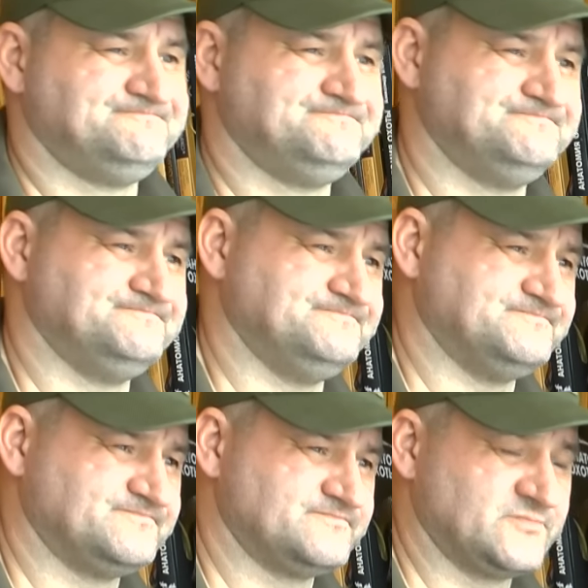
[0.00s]

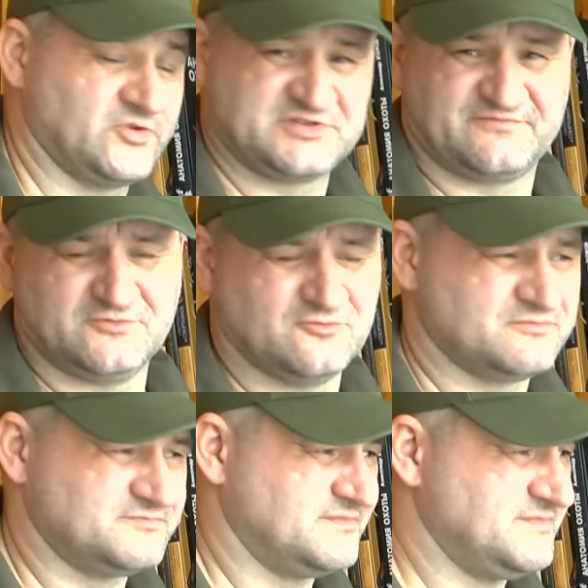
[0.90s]
Mm. То есть,
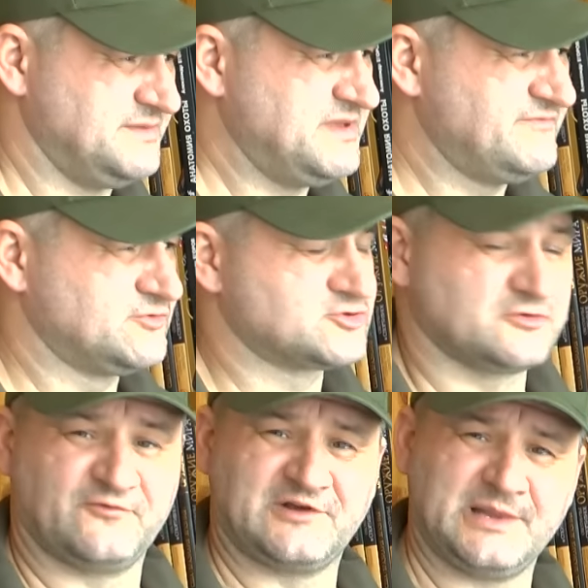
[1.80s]
ну, имеем в виду,
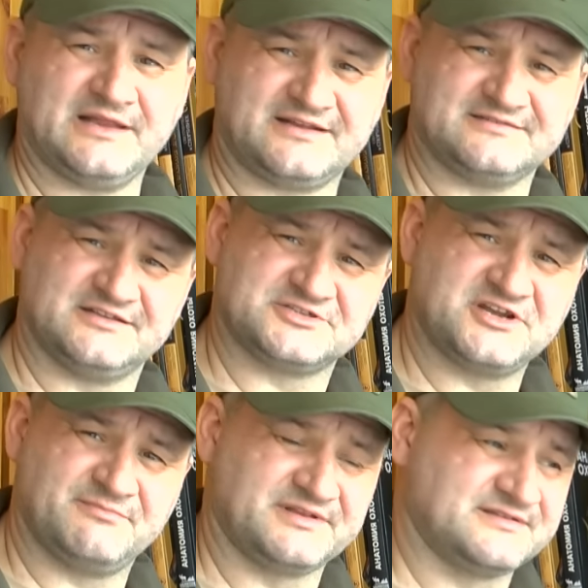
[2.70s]
что вкладка
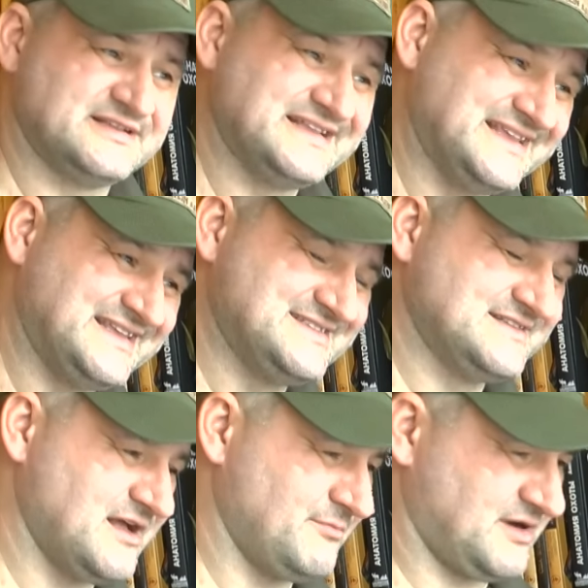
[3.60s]
должна быть
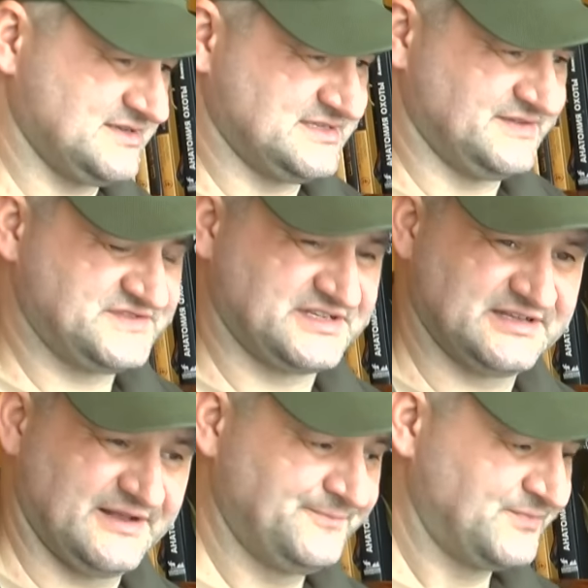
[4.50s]
единообразная
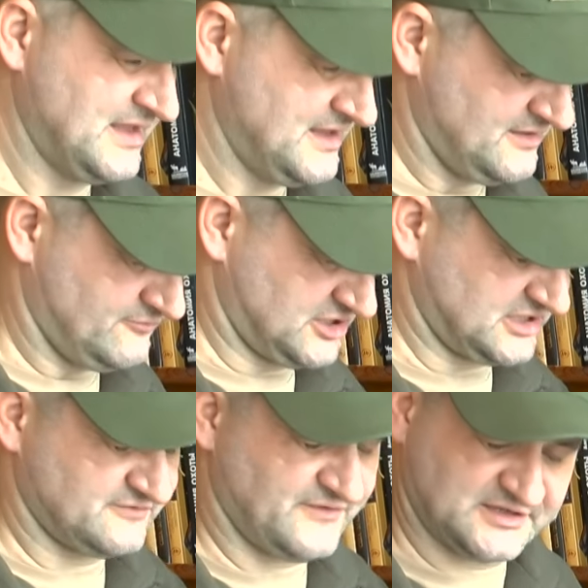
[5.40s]
всегда. Вот
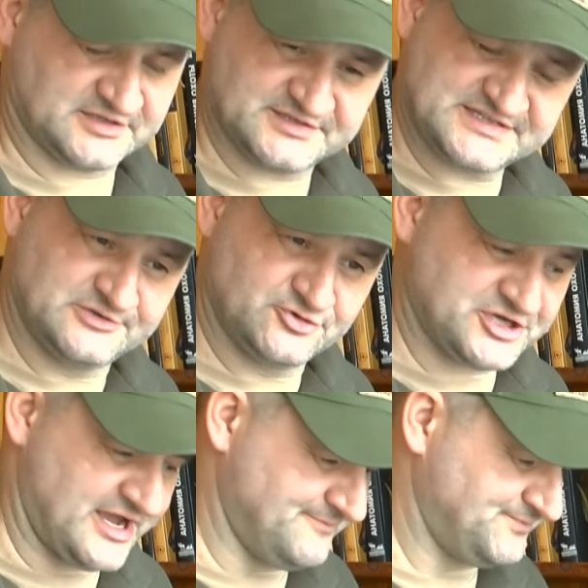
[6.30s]
этот фактор
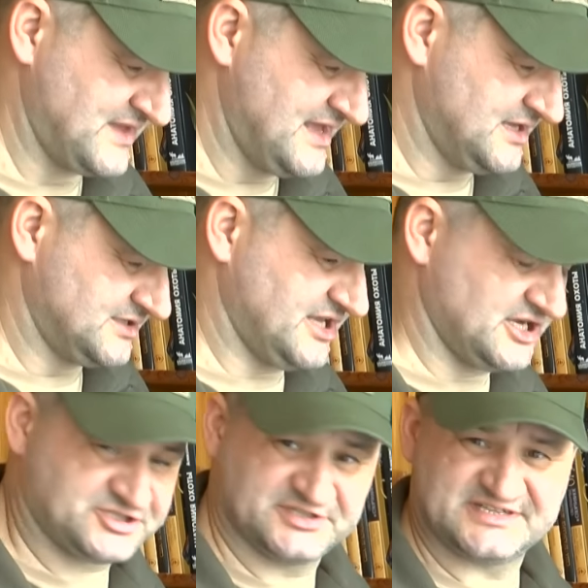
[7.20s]
исключаем.
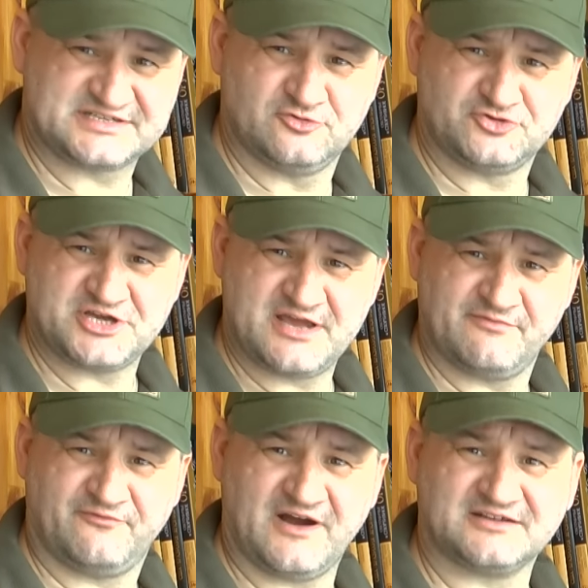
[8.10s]
Дальше.
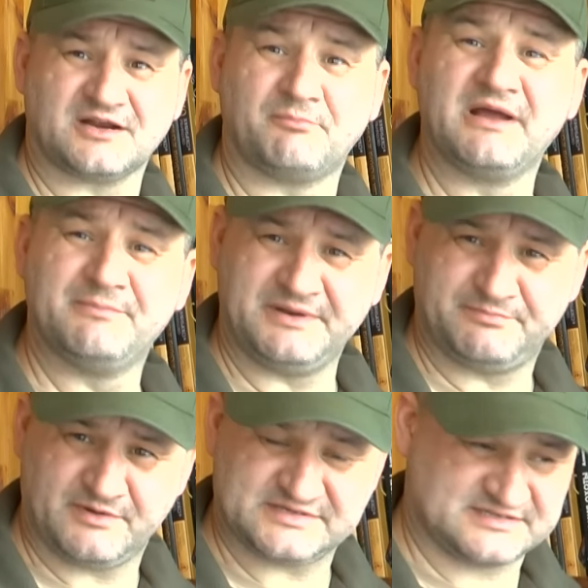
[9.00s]
Исключаем фактор
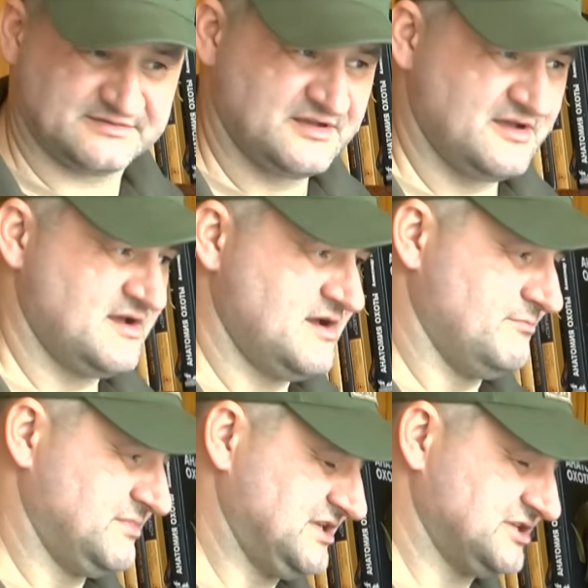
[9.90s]
боеприпаса.
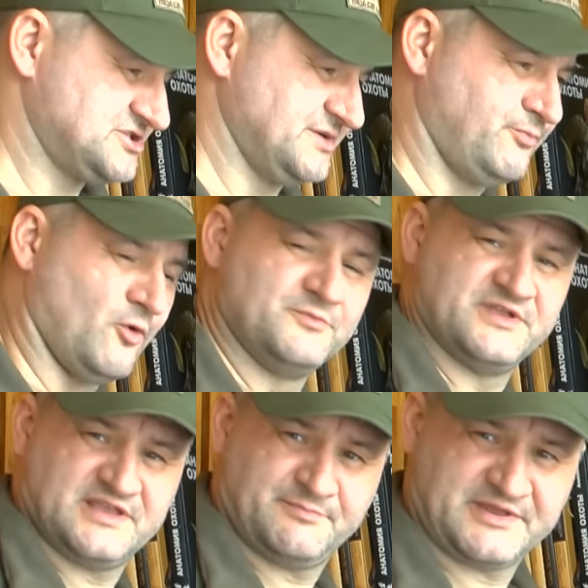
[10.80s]
Мы должны
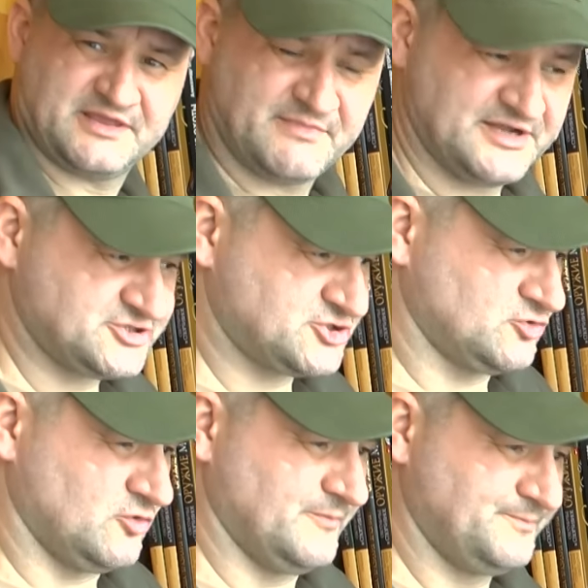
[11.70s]
помнить и понимать,
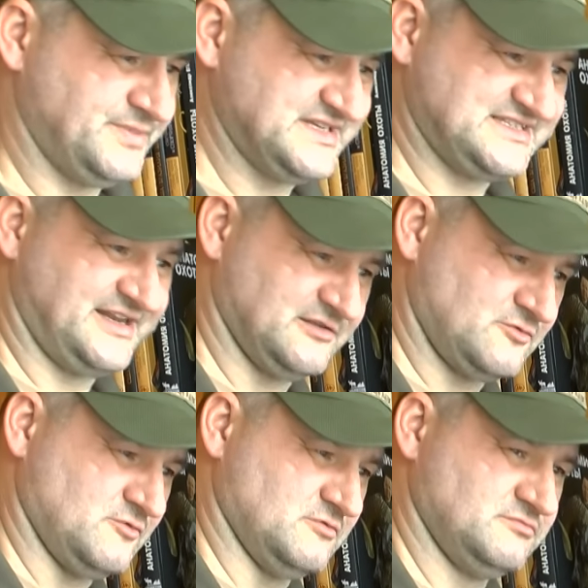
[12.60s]
что
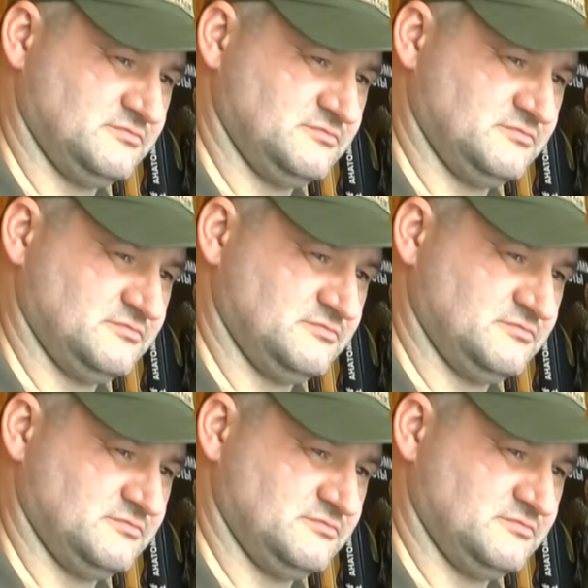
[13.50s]
пристрелку